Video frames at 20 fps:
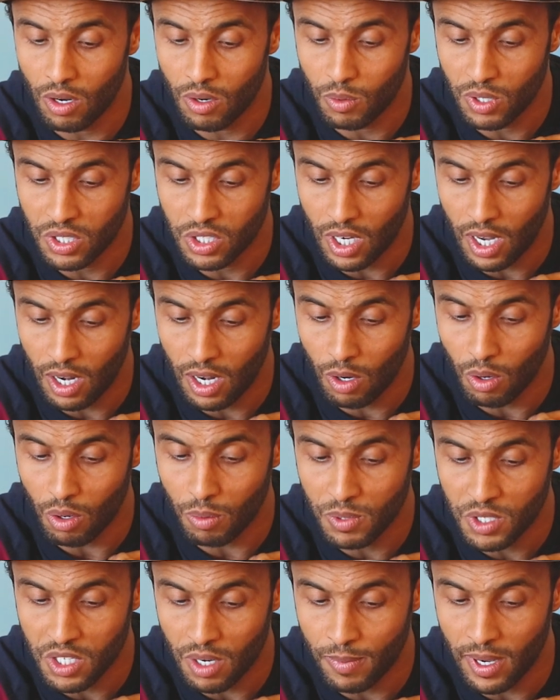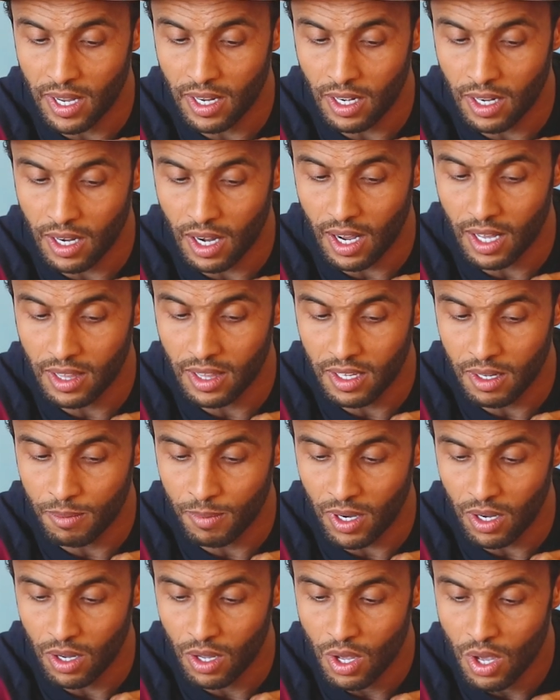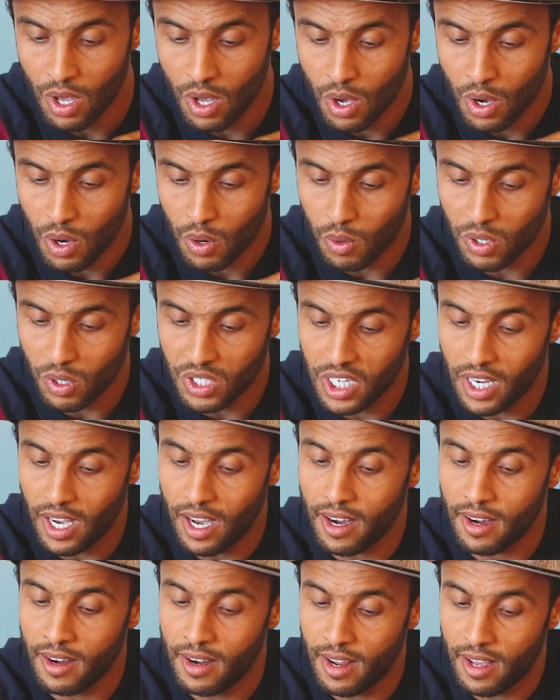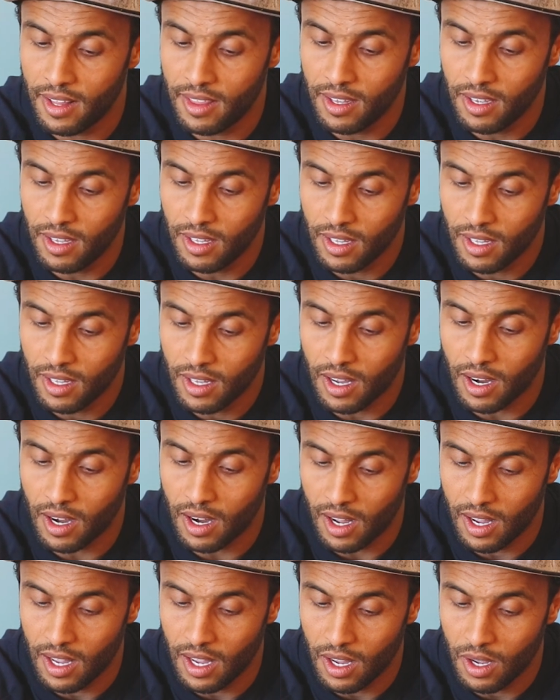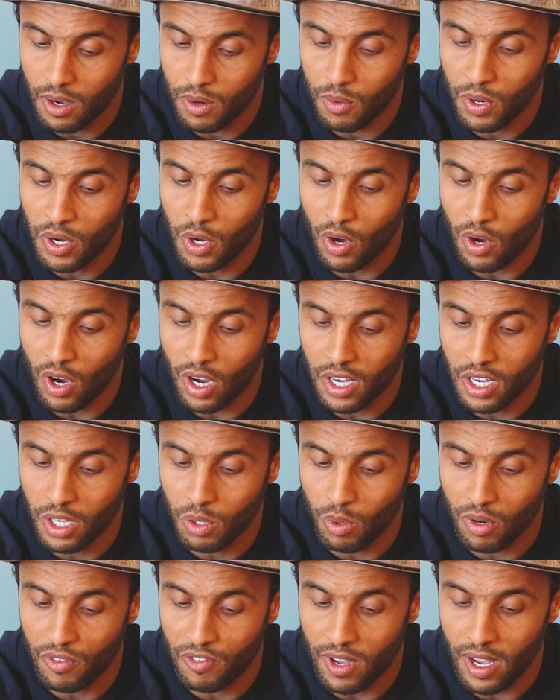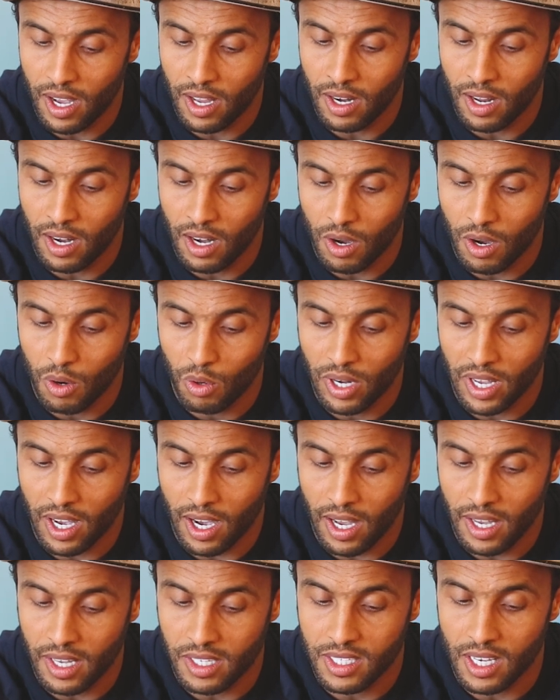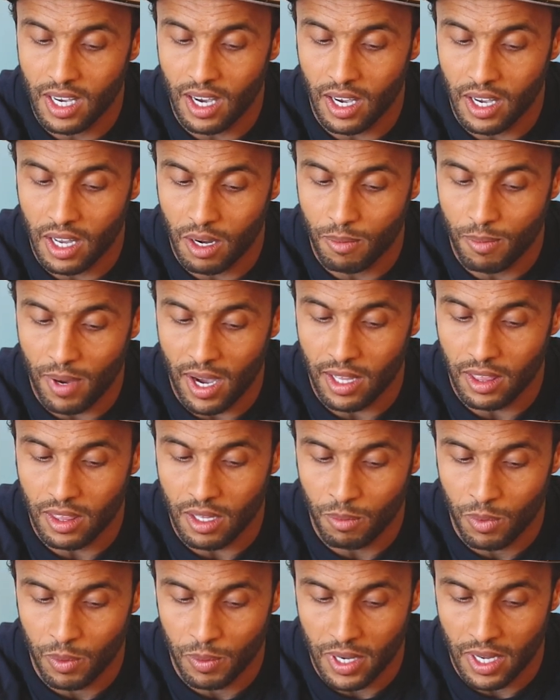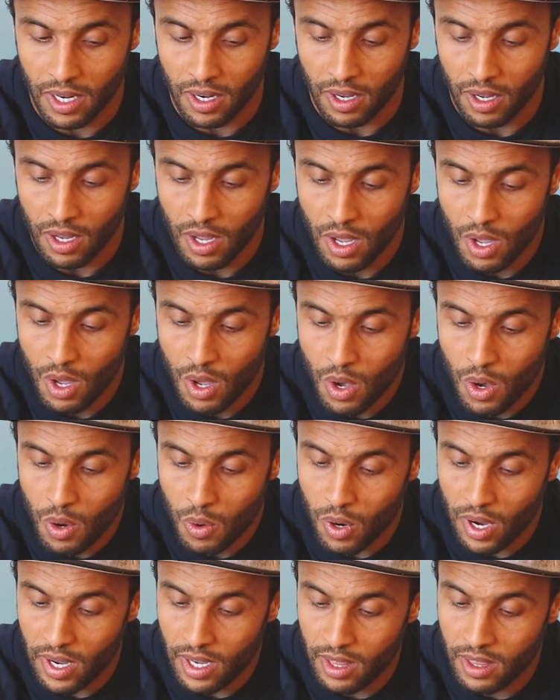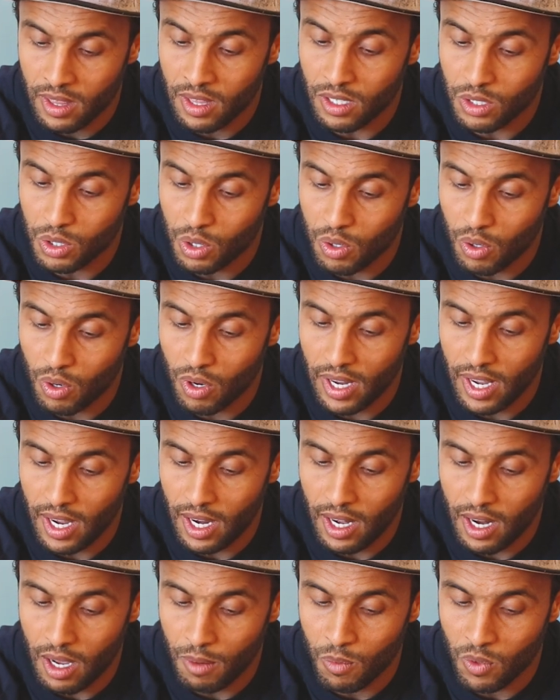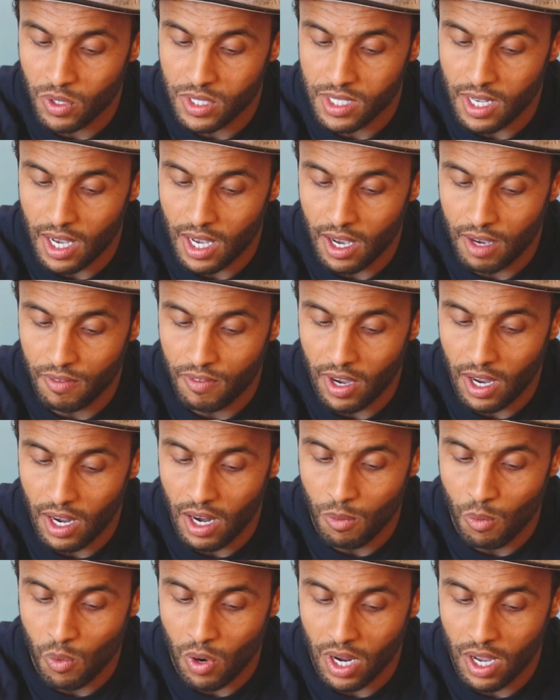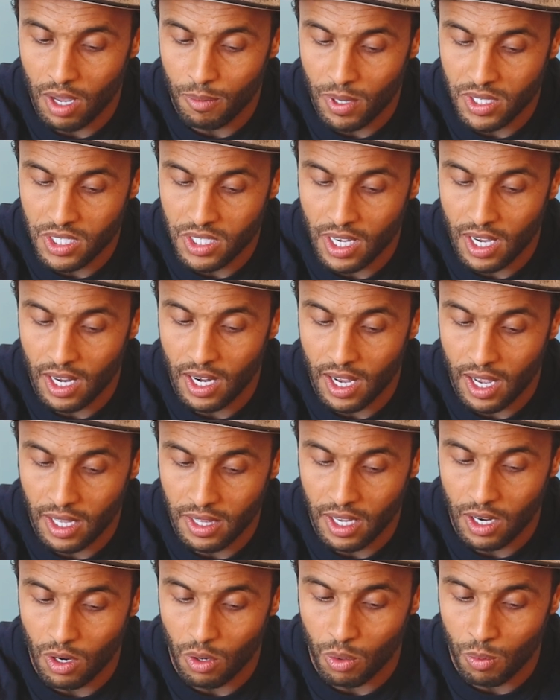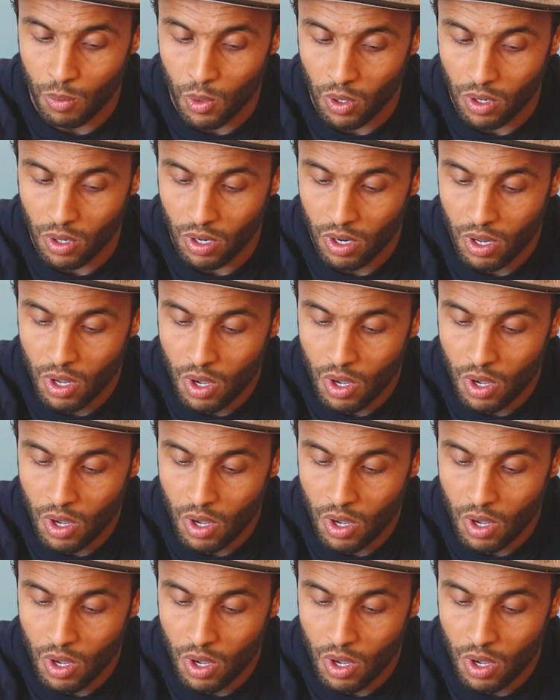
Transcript: والتعلق بجماهيرنا العظيمة وشعار النادي الرائع ونؤكد وفاءنا له لغاية آخر محطة ممكنة وإذ نشكر الإعلام والصحافة على مواكبتها لهذه الأمور